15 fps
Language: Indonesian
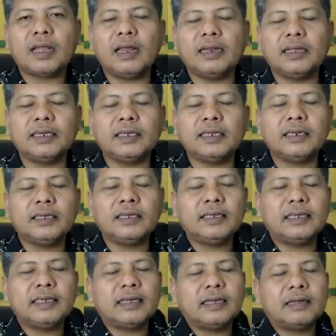hal
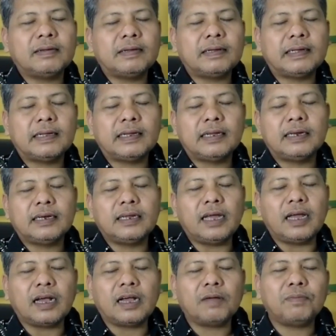ini
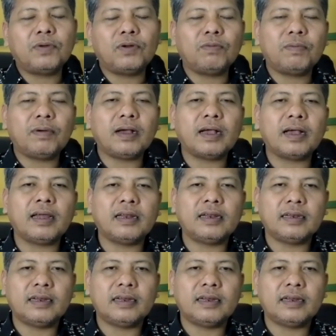dianggap merupakan